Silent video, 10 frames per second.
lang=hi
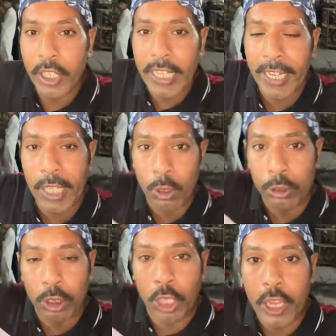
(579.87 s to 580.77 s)
ये देखिए
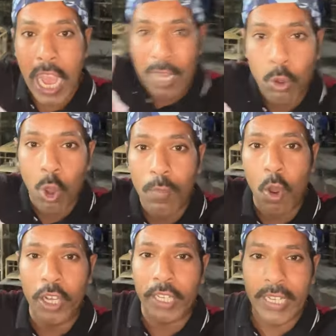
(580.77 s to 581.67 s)
दोस्तों शयान गोल
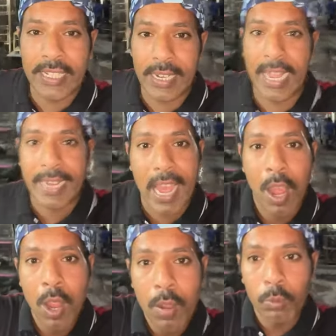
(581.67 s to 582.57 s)
मोल करने चला गया
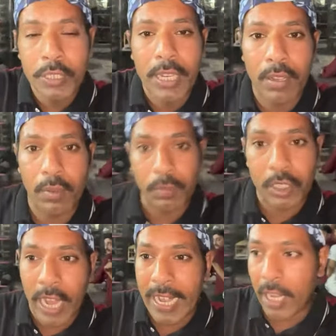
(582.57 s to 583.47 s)
मुझे जा रहा है